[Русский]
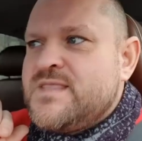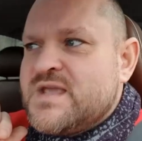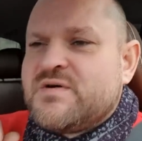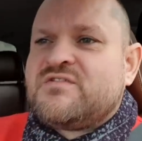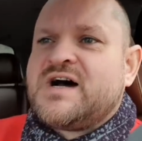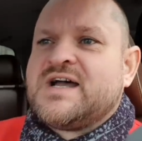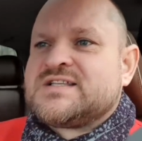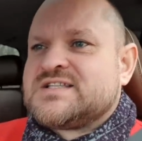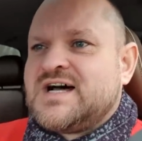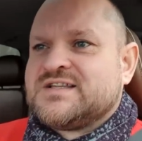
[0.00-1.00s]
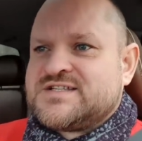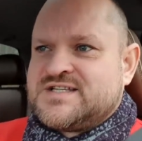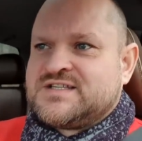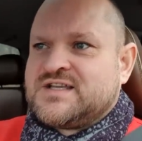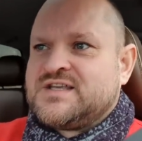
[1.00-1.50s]
не бывает
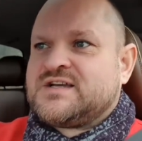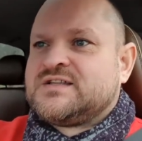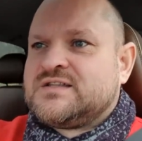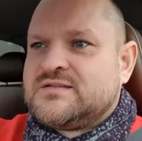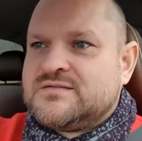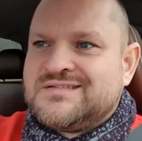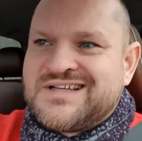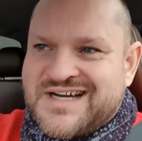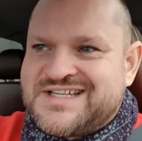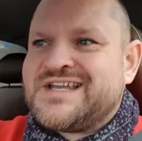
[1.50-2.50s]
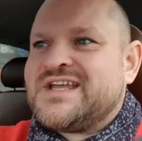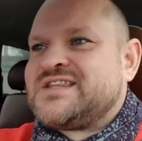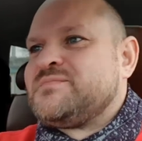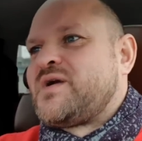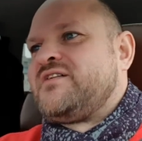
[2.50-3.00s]
сладостей таких, хотя нет,
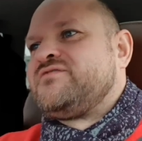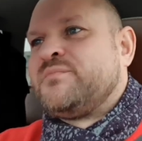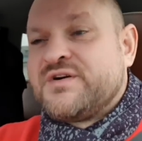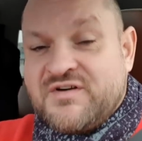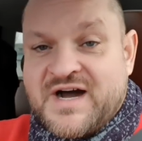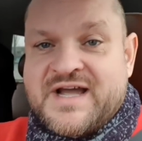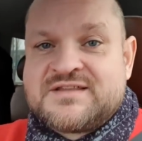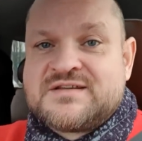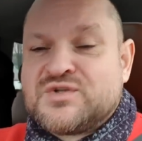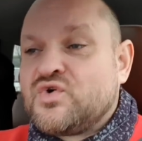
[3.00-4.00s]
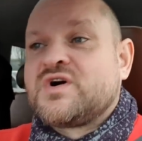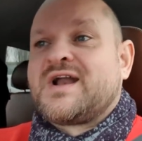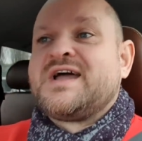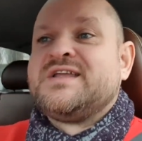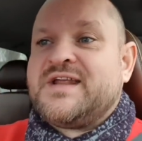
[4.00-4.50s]
не прав. Бывает, но
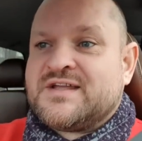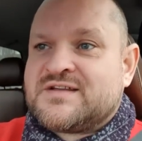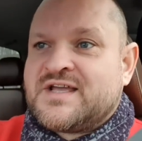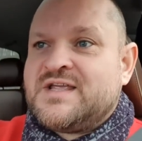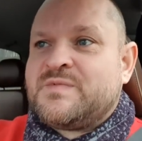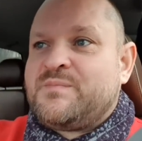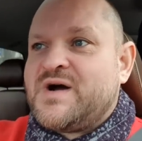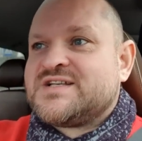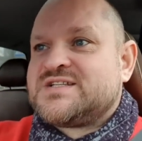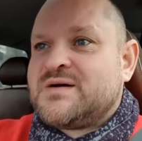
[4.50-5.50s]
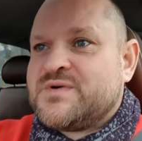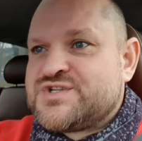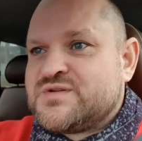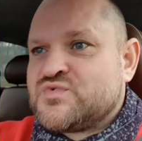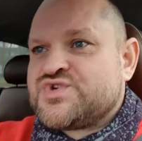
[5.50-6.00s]
крайне редко. И попасть
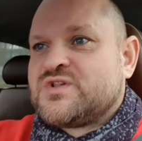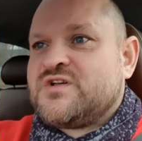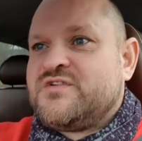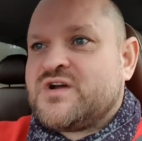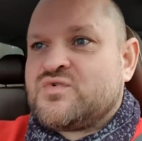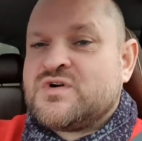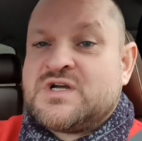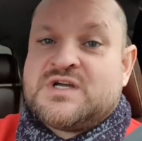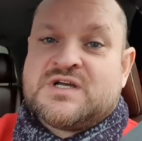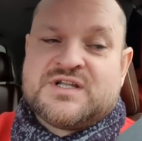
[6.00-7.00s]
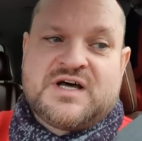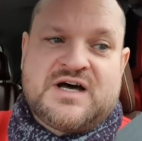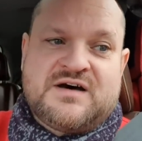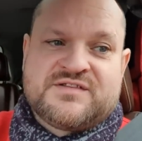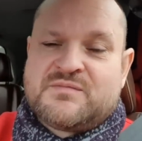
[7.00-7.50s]
обычному человеку на
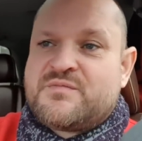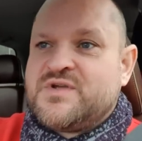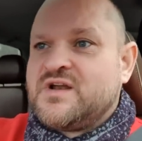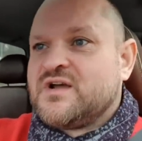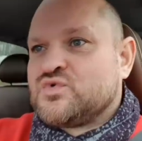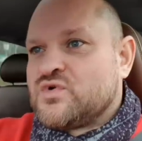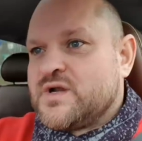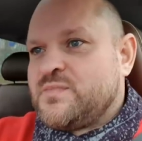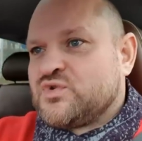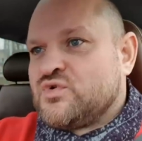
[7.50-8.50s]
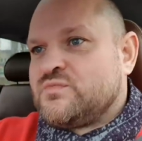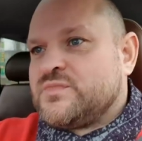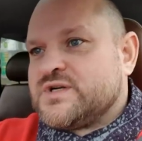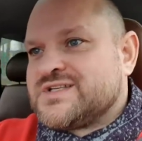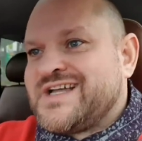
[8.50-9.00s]
автомобиль, который потом
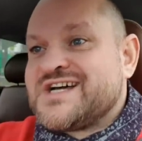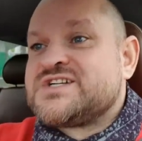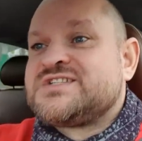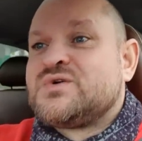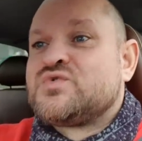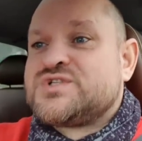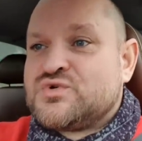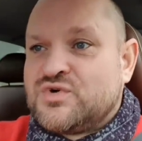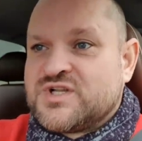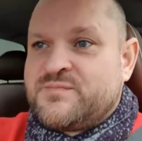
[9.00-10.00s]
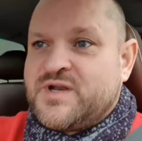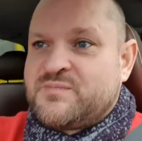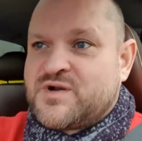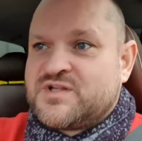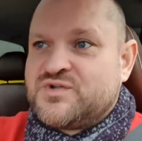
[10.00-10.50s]
э, даже с аукциона
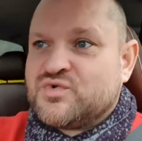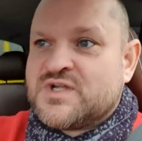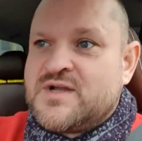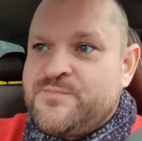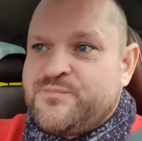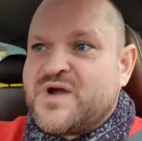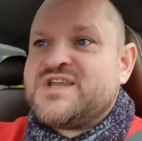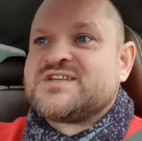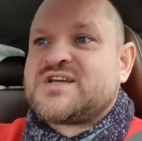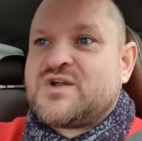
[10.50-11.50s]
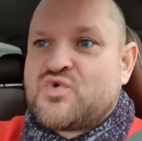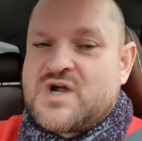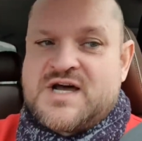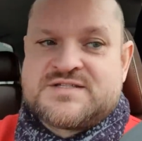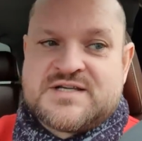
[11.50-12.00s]
перепродают по нескольку
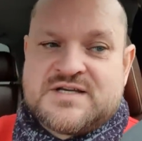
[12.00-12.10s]
раз,